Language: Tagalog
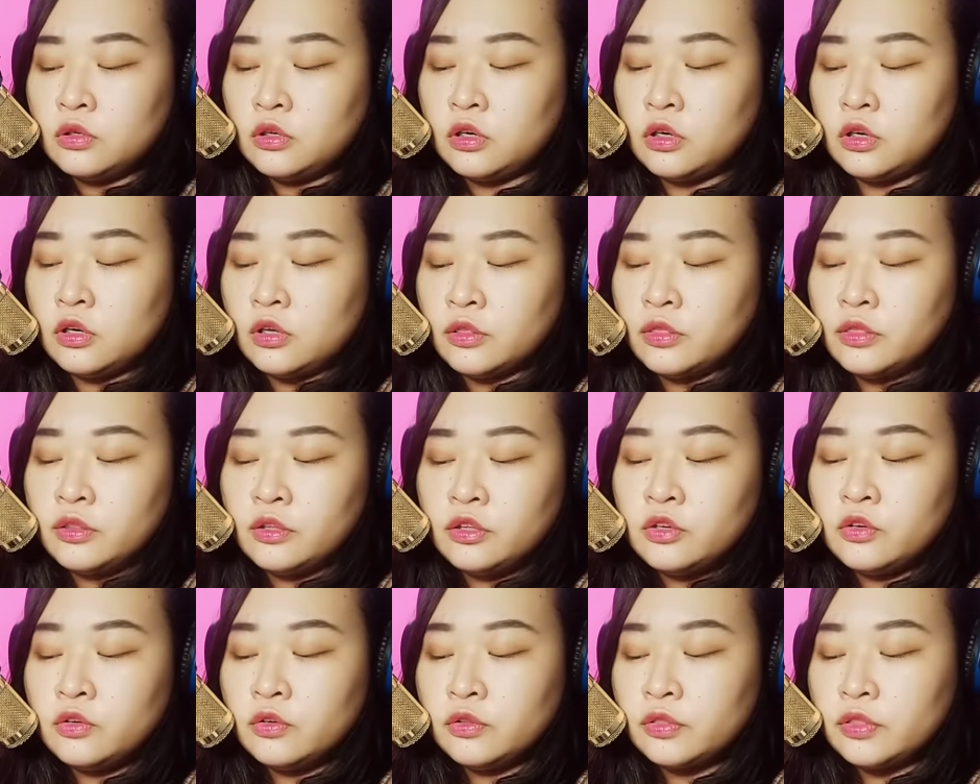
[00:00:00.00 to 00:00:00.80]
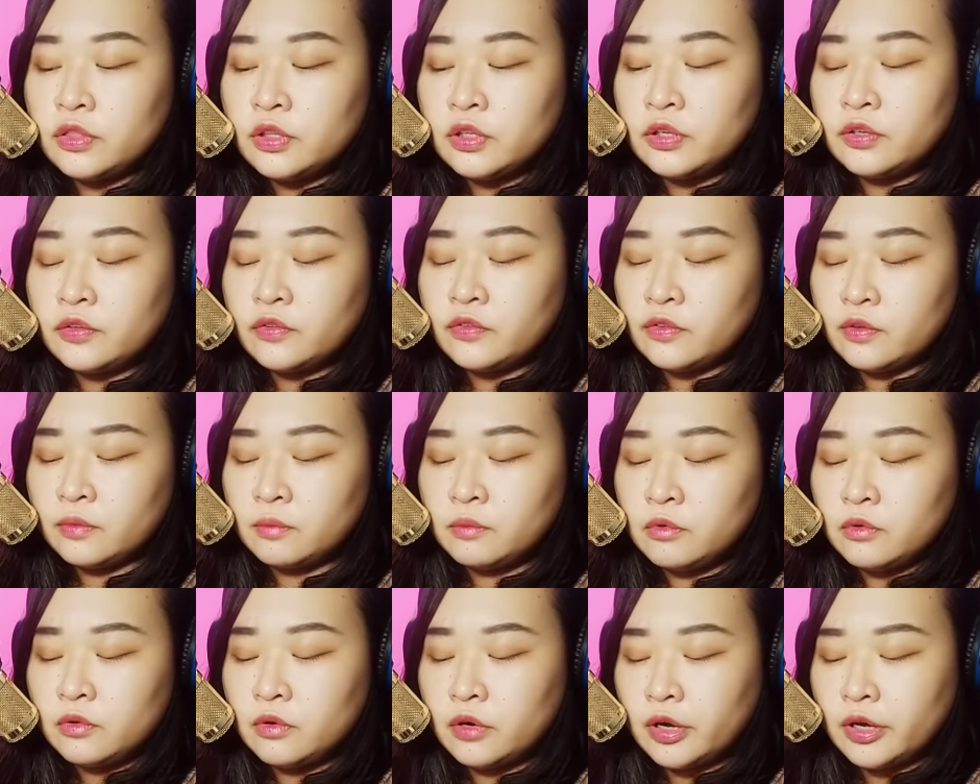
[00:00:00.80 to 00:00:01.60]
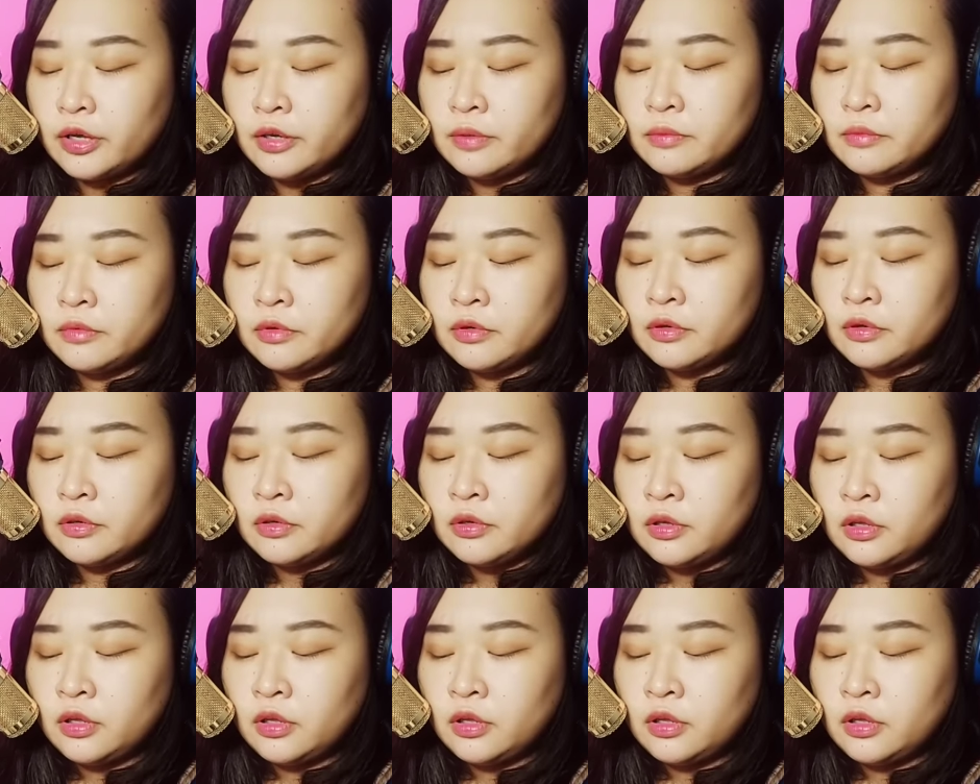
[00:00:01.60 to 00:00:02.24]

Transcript: uh, new things sa buhay mo.